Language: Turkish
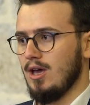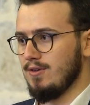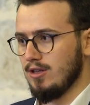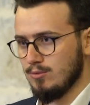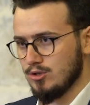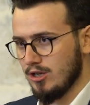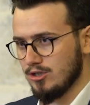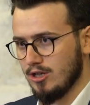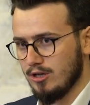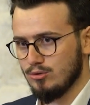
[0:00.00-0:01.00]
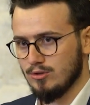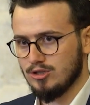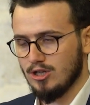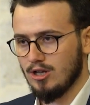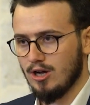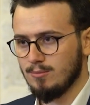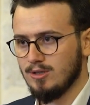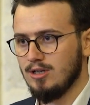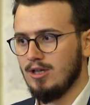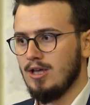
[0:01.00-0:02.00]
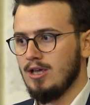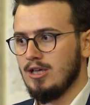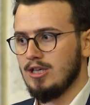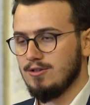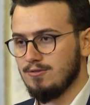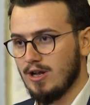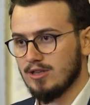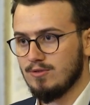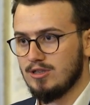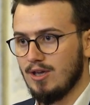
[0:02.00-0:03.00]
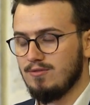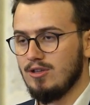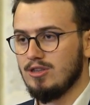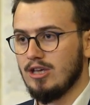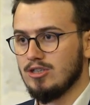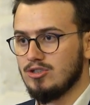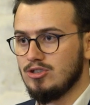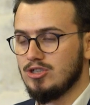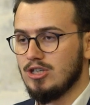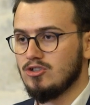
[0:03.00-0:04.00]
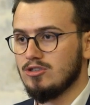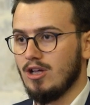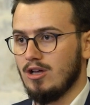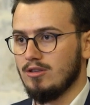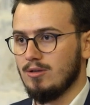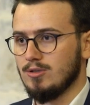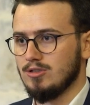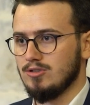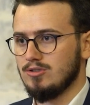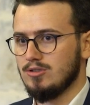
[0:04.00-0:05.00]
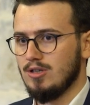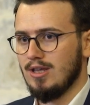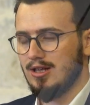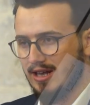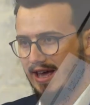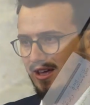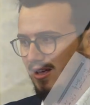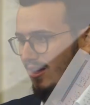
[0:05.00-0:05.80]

Efendimiz Aleyhisselatü Vesselam'ı ifrat ve tefrit dengesi içerisinde anlamalıyız. Ne